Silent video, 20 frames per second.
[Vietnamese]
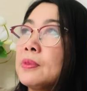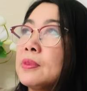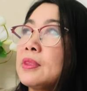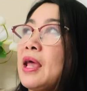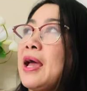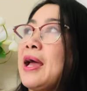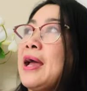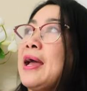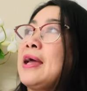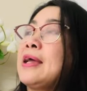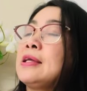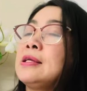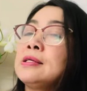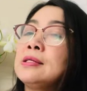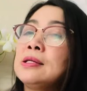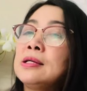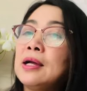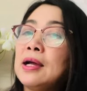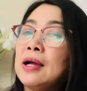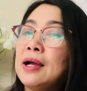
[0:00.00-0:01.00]
tài
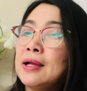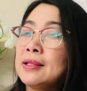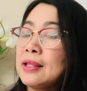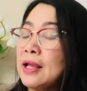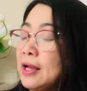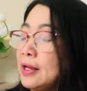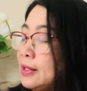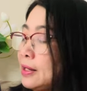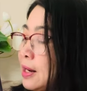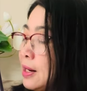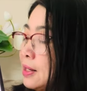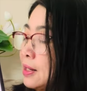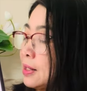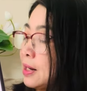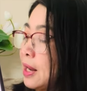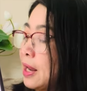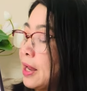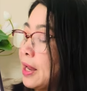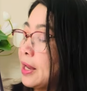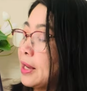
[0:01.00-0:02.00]
à, tài năng
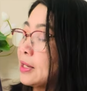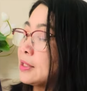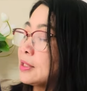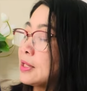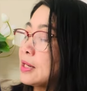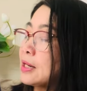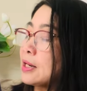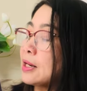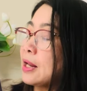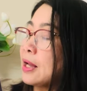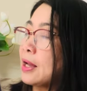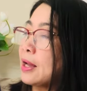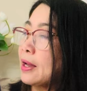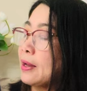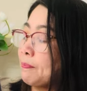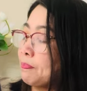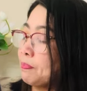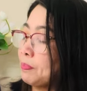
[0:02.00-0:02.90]
hát rất là